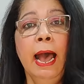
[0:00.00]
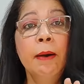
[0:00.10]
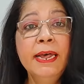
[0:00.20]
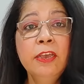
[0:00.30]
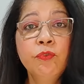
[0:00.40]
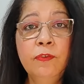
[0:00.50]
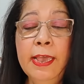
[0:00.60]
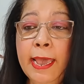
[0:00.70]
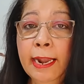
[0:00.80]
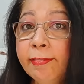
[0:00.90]
A Maria
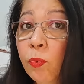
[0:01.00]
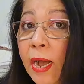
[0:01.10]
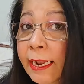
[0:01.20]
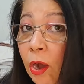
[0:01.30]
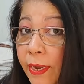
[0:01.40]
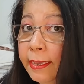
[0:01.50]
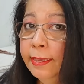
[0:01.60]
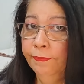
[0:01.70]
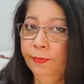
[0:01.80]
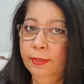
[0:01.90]
José, ela tem um canal
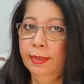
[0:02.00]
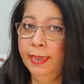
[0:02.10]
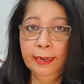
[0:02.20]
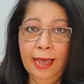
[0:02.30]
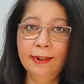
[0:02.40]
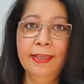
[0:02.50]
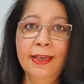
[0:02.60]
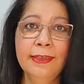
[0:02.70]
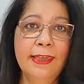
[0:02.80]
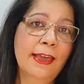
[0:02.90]
aqui. É claro,
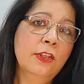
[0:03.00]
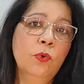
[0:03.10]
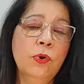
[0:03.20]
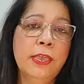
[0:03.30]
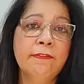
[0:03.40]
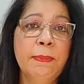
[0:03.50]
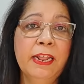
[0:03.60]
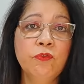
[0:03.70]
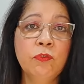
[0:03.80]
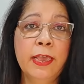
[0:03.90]
né? Quem é que não conhece a
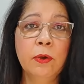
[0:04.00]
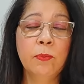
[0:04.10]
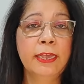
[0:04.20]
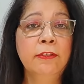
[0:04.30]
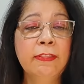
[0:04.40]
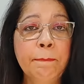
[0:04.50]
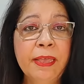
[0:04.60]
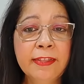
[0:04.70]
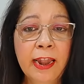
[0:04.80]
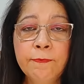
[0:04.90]
Maria José? Com aqueles
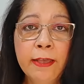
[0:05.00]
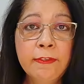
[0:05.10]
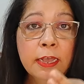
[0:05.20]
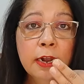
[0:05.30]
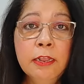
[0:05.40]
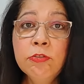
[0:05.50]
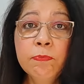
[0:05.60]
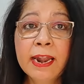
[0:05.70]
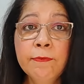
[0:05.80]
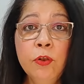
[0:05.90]
tapetes que ela faz, lindo,
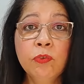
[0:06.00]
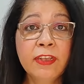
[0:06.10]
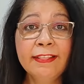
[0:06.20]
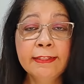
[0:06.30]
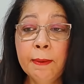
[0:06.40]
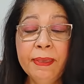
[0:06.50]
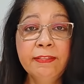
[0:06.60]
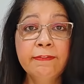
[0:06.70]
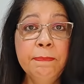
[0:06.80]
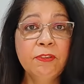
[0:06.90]
maravilhoso. Cada
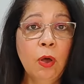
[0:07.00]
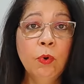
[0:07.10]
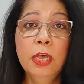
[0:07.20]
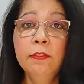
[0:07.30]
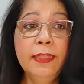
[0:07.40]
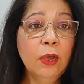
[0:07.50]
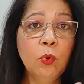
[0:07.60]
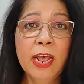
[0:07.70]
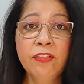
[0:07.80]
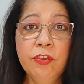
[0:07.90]
tapete assim, pessoal,
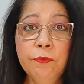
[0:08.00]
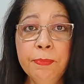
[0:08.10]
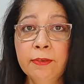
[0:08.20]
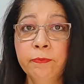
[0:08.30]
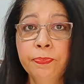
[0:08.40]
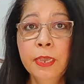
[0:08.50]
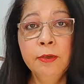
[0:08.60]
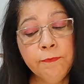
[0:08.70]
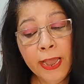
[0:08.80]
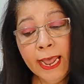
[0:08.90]
decorativo mesmo.
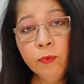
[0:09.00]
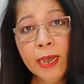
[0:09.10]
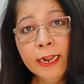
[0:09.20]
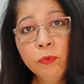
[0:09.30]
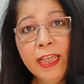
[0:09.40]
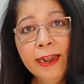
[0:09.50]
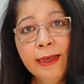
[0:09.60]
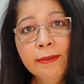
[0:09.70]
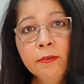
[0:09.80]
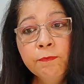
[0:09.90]
Vai lá no canal
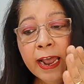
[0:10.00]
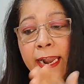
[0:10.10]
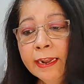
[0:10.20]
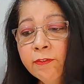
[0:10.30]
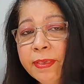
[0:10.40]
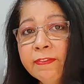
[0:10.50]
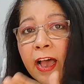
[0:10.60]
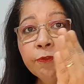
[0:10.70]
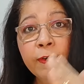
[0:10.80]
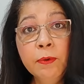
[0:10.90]
dela, vai lá nas
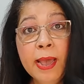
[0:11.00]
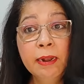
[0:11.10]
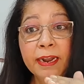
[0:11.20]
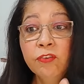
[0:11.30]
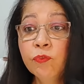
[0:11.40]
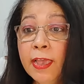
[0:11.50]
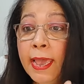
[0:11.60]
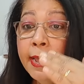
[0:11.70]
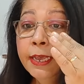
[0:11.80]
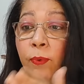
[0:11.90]
mensagens, fala com ela. Maria
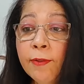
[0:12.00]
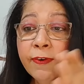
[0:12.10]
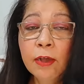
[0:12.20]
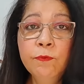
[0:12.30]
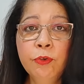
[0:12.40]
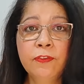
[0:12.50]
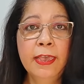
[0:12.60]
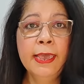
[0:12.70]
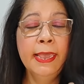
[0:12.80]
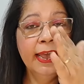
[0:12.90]
José, eu quero falar com
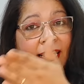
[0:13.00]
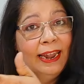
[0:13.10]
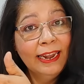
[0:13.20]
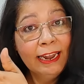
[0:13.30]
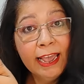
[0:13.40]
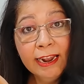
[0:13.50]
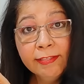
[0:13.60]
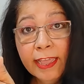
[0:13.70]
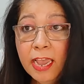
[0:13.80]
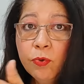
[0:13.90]
você. É, lá ela
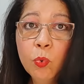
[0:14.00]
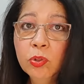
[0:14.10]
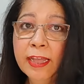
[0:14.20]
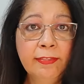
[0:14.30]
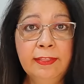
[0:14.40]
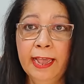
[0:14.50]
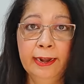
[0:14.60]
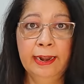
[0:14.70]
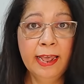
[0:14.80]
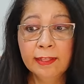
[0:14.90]
tem o contato
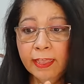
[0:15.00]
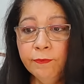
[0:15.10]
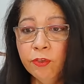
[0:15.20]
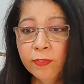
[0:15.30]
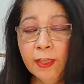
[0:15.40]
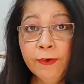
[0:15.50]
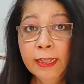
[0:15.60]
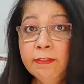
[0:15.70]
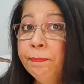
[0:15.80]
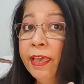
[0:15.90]
dela, lá ela tem vídeo até
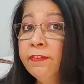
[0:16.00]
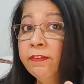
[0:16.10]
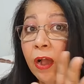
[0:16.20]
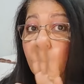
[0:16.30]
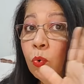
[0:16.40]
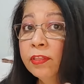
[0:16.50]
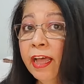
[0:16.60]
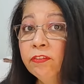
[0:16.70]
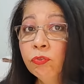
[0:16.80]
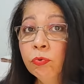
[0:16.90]
falando de preço e já com
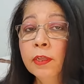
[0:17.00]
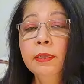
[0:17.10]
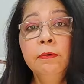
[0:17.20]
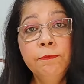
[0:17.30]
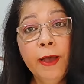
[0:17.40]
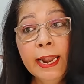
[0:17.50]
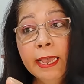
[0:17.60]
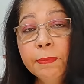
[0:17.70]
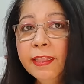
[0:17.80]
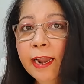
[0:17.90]
contato e tudo. Vai
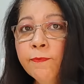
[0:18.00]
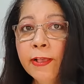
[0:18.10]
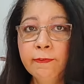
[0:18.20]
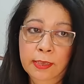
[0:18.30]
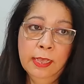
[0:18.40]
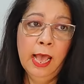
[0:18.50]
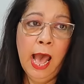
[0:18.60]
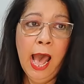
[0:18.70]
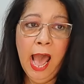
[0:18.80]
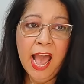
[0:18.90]
lá e manda ela fazer.
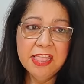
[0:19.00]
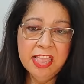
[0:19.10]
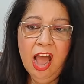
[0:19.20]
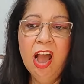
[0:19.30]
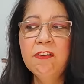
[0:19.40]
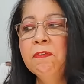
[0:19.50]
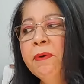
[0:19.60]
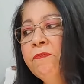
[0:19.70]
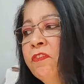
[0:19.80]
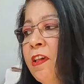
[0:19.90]
Ai, não,
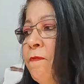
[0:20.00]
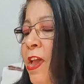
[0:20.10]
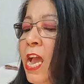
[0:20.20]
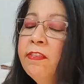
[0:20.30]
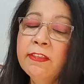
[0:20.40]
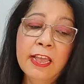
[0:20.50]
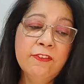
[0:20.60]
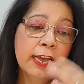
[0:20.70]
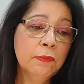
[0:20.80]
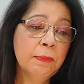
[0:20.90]
mas você vende, você está
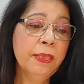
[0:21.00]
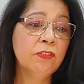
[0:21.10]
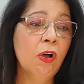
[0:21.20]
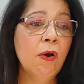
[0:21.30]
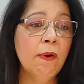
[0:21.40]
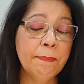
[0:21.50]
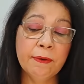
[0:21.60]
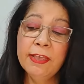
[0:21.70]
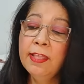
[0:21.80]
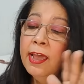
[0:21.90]
indicando outra pessoa
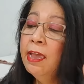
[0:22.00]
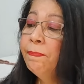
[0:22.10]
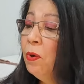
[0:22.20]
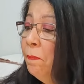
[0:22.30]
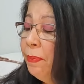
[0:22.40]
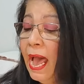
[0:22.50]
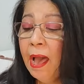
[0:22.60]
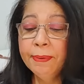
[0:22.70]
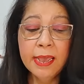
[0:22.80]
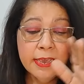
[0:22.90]
para vender, para
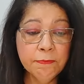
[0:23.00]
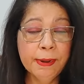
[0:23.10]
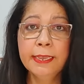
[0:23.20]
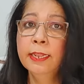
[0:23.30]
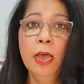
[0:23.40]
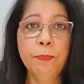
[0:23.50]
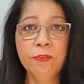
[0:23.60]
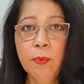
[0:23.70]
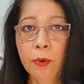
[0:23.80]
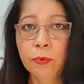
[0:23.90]
comprar, para isso, para que Não,
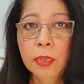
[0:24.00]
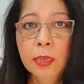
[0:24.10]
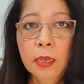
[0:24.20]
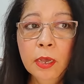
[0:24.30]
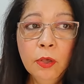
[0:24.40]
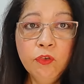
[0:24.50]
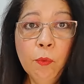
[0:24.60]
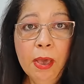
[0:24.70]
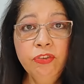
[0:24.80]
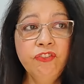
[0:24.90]
pessoal. Se
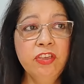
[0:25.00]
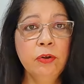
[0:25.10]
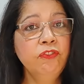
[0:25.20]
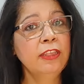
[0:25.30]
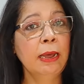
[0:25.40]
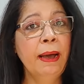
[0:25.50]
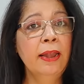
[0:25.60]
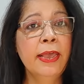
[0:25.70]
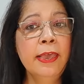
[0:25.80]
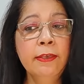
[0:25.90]
o meu estilo de
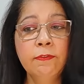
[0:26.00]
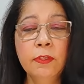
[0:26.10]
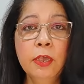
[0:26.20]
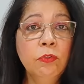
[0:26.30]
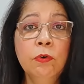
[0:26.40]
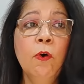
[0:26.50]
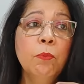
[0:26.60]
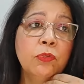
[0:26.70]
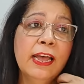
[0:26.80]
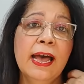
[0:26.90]
trabalho é esse, eu não
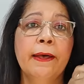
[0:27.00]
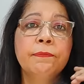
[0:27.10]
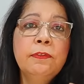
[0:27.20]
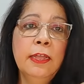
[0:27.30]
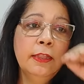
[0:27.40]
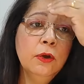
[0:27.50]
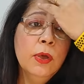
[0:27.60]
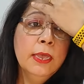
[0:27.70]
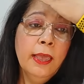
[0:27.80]
vou mudar, entendeu?